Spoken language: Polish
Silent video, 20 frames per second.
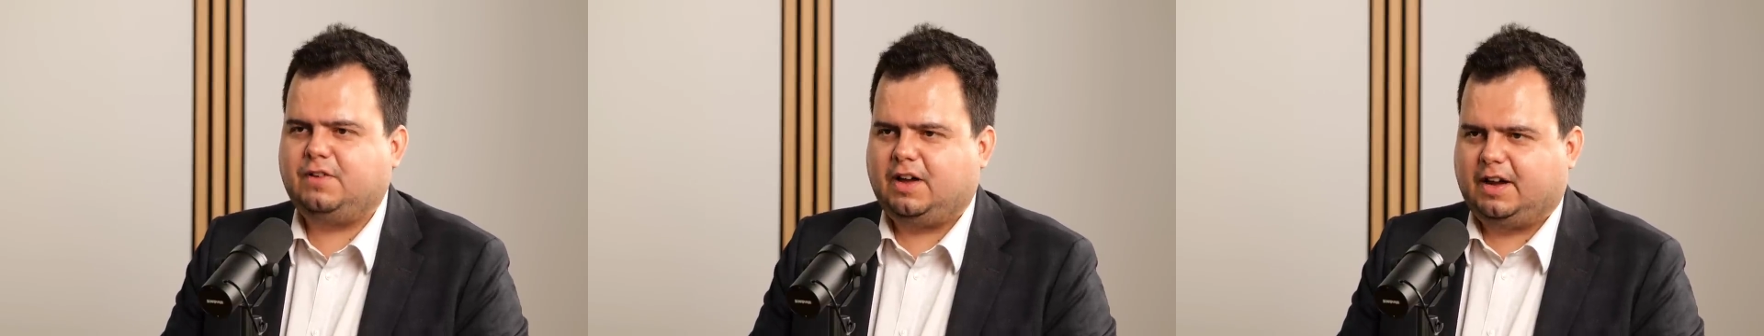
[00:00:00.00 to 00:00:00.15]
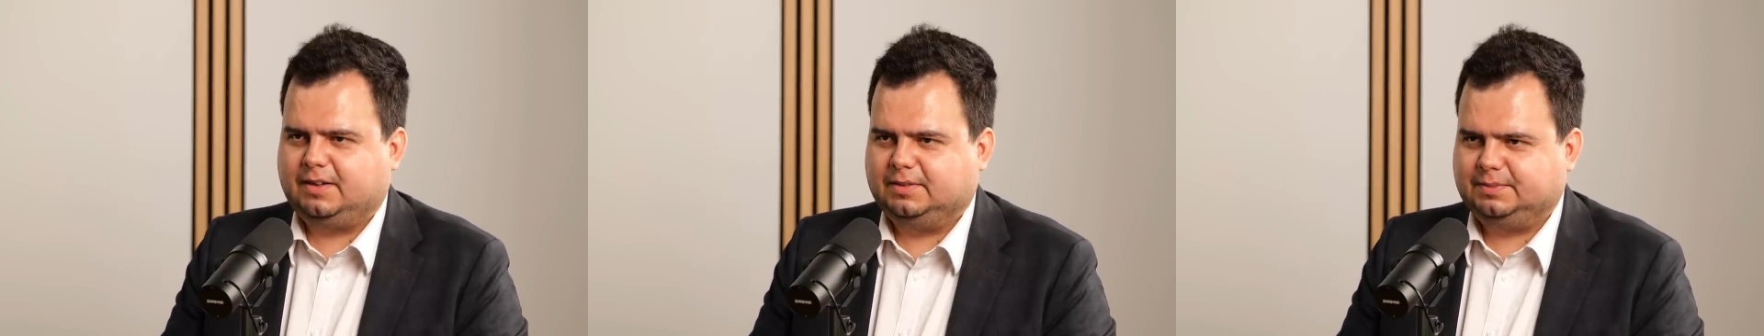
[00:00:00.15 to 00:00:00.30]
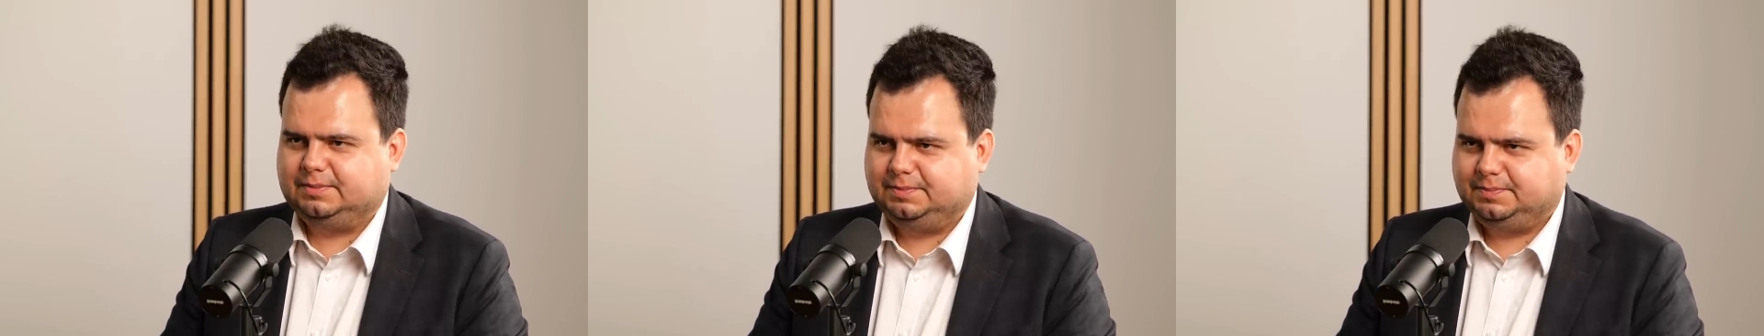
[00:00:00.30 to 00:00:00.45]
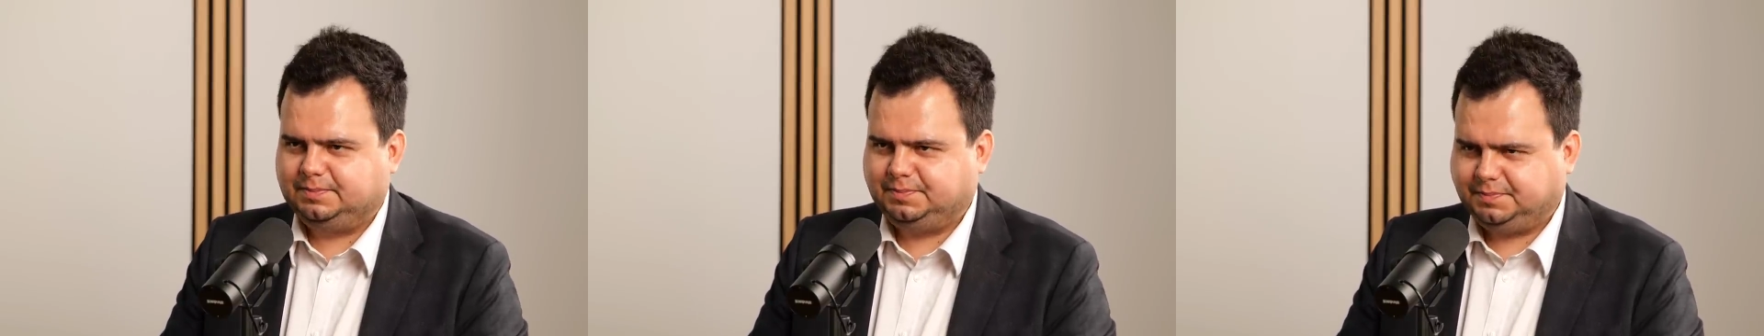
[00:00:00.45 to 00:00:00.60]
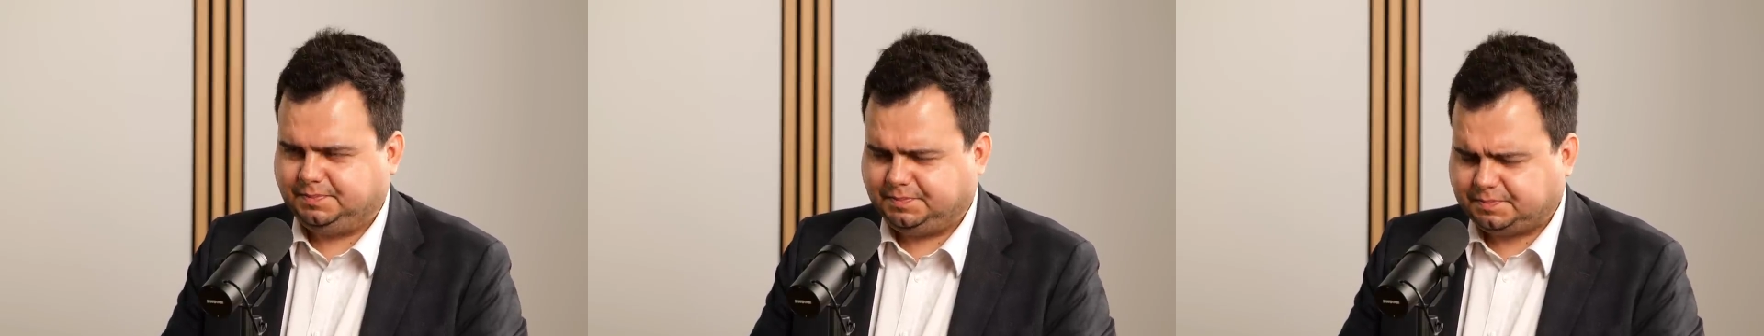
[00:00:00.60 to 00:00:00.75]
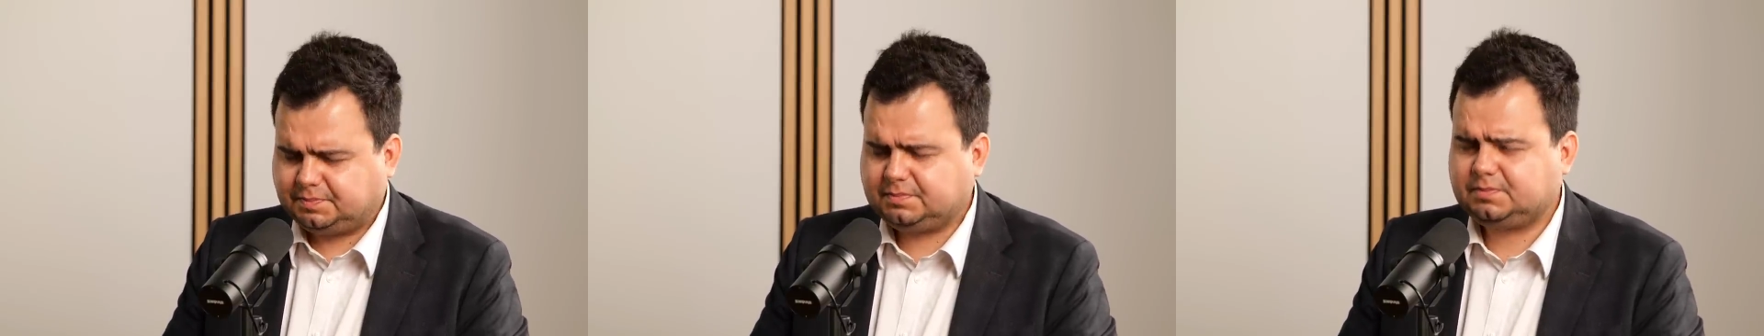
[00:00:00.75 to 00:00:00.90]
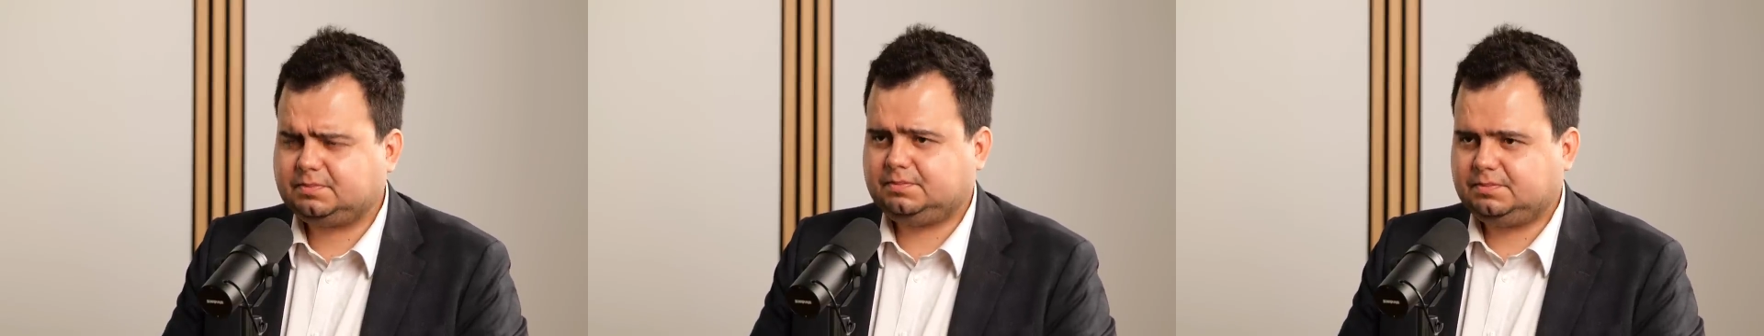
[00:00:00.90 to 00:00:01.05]
Zbieranie
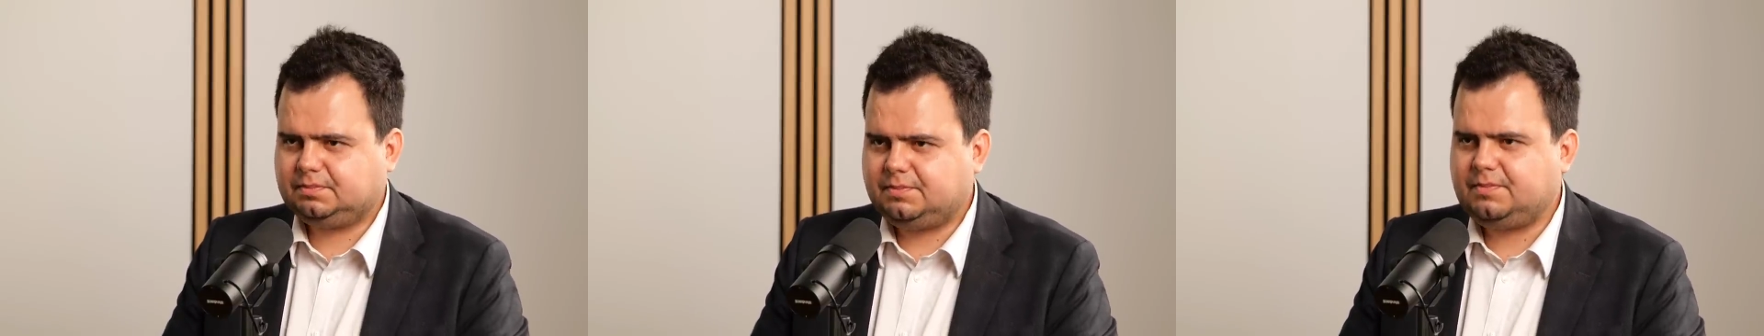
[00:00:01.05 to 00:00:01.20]
szparagów, a